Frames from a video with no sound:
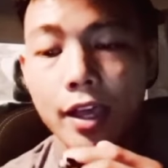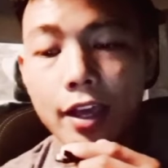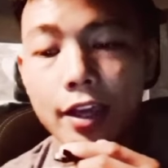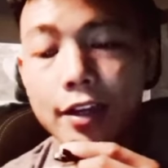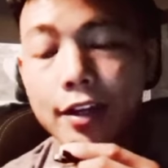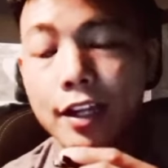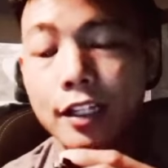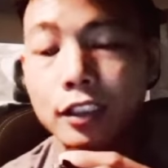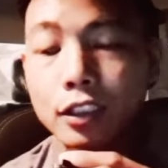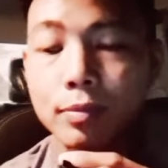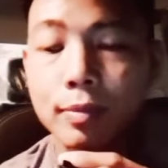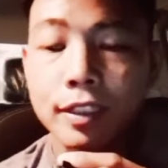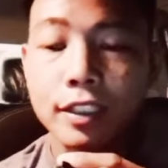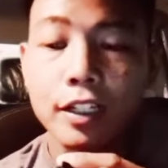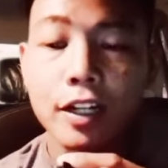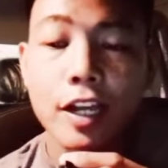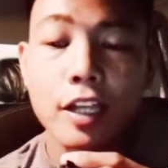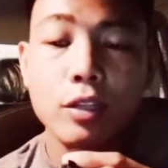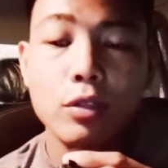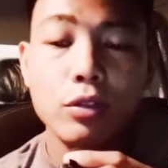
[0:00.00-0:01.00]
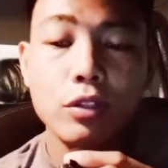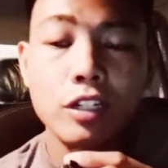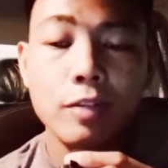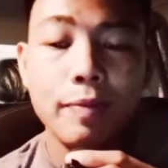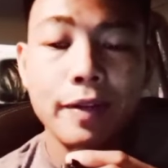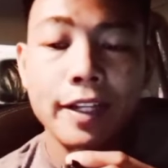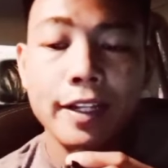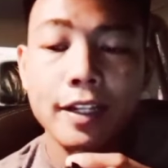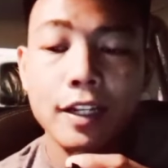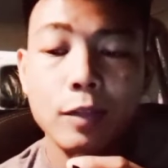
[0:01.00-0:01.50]
Dan sementara itu di
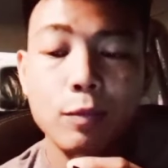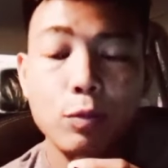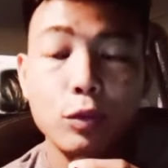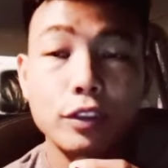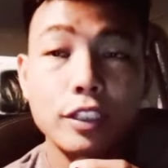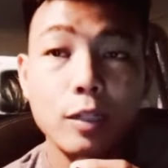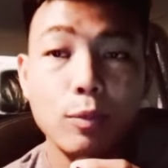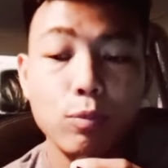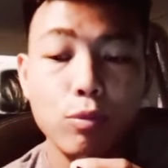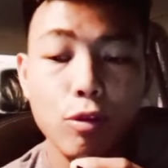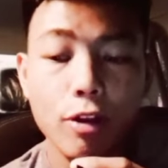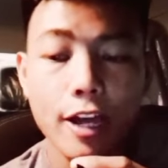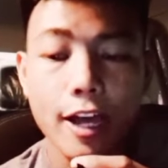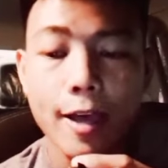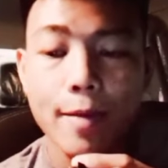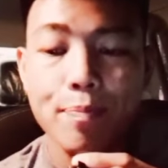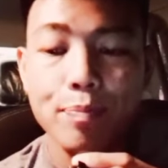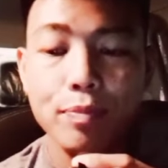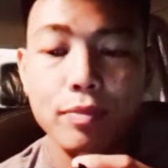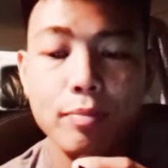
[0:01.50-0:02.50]
peringkat pusat pula,